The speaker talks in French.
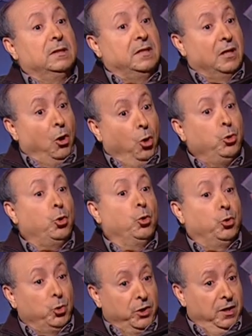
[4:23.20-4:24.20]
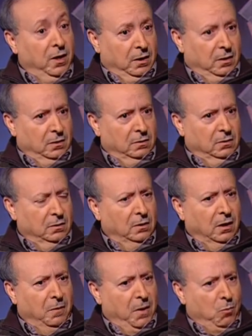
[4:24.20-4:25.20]
qui entretenaient
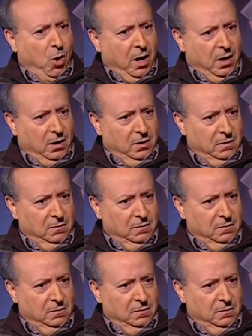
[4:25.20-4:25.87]
la mémoire.